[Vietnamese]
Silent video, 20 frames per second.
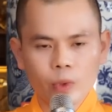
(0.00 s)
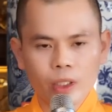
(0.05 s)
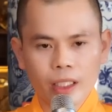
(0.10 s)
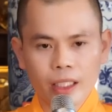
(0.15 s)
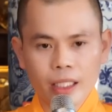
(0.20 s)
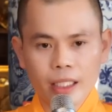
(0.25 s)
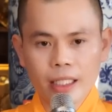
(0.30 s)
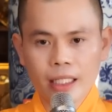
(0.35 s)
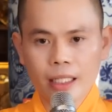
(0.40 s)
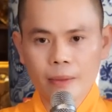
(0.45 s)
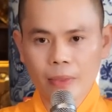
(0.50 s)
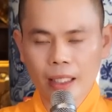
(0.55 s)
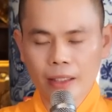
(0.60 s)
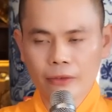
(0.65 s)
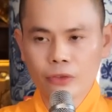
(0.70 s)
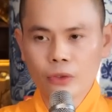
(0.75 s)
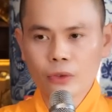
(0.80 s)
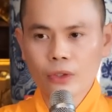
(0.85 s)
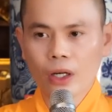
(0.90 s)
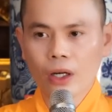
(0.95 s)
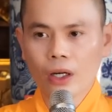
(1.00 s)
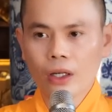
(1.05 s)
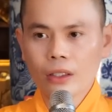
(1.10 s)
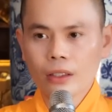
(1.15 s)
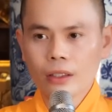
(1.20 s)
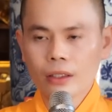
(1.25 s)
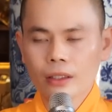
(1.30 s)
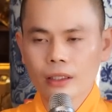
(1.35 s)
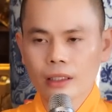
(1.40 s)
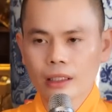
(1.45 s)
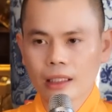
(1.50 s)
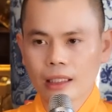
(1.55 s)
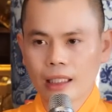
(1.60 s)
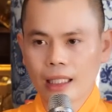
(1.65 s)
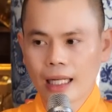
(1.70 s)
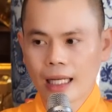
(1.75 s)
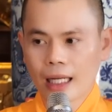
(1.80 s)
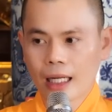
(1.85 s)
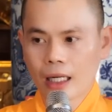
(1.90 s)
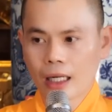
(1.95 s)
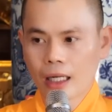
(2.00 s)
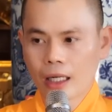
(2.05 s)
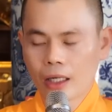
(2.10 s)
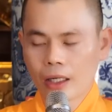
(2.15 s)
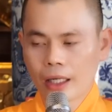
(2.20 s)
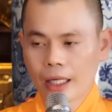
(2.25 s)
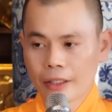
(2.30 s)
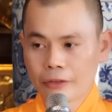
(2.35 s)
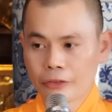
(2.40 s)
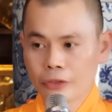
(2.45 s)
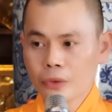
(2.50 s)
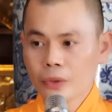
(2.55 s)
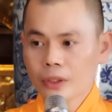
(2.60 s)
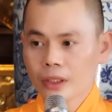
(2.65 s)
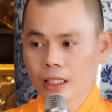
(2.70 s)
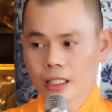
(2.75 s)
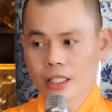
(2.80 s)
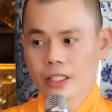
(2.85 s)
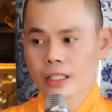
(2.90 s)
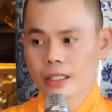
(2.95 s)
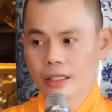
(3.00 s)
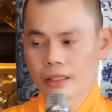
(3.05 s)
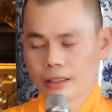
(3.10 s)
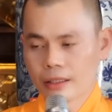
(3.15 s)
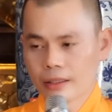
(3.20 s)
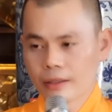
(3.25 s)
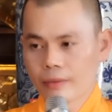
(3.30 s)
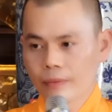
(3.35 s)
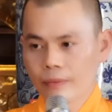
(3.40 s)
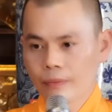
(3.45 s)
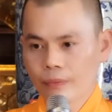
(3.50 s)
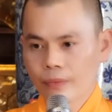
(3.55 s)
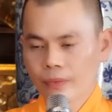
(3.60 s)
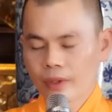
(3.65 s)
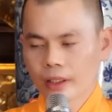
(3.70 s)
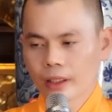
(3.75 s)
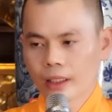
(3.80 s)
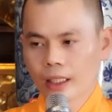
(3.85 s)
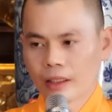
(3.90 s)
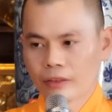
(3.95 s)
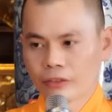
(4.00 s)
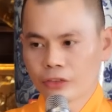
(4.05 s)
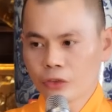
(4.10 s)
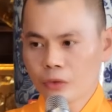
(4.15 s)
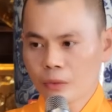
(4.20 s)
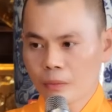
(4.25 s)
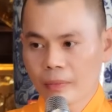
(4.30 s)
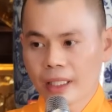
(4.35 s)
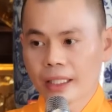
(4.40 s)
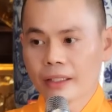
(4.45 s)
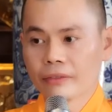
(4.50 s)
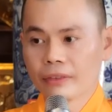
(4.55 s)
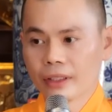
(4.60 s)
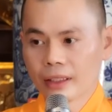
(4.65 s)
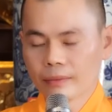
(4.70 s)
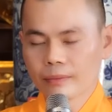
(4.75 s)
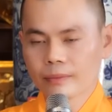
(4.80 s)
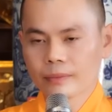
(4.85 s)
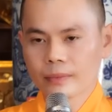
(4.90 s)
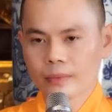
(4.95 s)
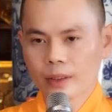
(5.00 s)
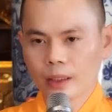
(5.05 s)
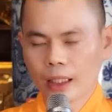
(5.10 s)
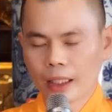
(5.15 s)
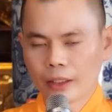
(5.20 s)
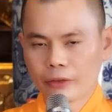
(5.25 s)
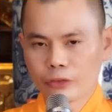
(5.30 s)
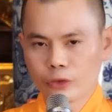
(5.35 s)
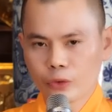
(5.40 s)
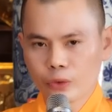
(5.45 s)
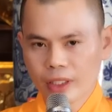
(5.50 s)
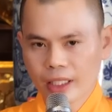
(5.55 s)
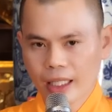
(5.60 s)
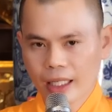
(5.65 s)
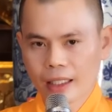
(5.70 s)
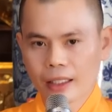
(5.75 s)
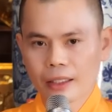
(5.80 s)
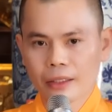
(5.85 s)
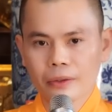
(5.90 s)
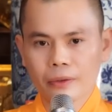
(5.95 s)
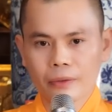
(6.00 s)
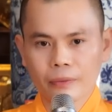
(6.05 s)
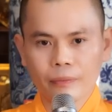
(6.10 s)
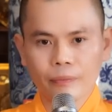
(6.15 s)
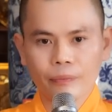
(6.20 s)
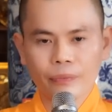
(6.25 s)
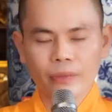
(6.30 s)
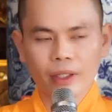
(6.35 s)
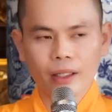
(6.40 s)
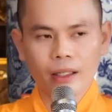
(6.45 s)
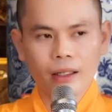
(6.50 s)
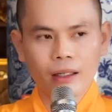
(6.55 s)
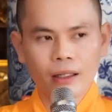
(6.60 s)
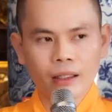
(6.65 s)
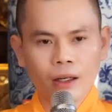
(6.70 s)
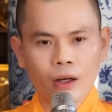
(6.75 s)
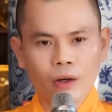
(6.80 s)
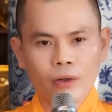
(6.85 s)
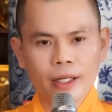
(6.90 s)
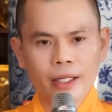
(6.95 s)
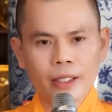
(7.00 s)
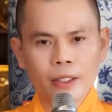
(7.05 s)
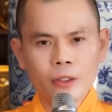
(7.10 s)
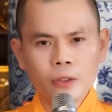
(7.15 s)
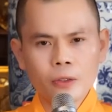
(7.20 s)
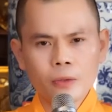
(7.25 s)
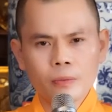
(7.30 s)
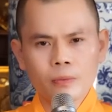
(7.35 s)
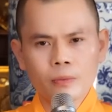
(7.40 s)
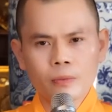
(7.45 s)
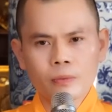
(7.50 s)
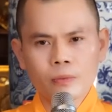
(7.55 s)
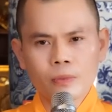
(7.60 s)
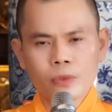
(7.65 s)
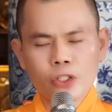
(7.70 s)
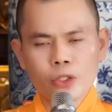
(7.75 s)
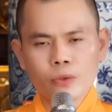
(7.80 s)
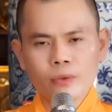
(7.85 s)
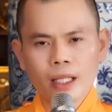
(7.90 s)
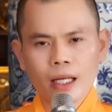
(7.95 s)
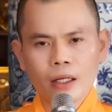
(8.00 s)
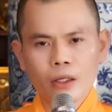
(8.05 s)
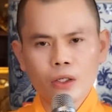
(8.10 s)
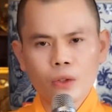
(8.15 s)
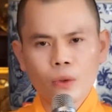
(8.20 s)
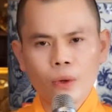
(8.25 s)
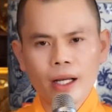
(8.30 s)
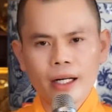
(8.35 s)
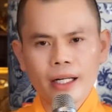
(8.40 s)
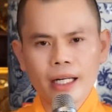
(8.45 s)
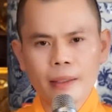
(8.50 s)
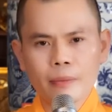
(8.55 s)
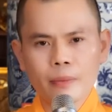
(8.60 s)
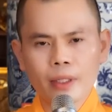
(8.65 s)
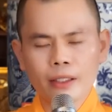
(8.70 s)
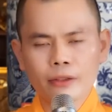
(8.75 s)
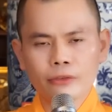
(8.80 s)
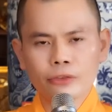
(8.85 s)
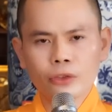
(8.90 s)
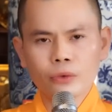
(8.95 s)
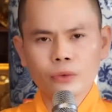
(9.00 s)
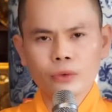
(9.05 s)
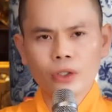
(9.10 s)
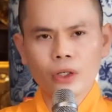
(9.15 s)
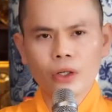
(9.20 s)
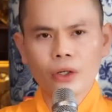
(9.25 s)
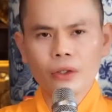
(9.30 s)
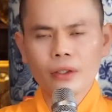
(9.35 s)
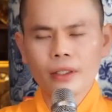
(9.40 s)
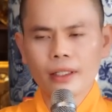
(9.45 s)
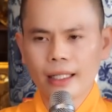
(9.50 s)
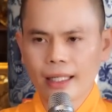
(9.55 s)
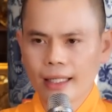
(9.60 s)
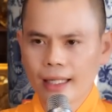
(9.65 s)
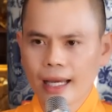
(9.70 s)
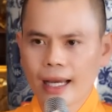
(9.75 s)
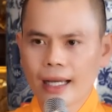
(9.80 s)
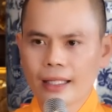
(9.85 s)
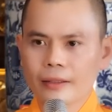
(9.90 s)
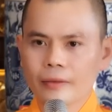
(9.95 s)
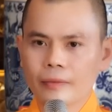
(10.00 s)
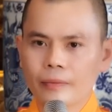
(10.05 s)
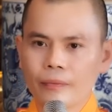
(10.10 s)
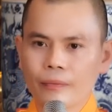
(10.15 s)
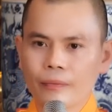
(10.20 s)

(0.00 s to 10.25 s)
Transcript: thì cái niềm hạnh phúc đó là hạnh phúc thực sự, hạnh phúc bền vững, hạnh phúc dài lâu. Còn nếu chúng ta có quan điểm hạnh phúc nó lệch lạc,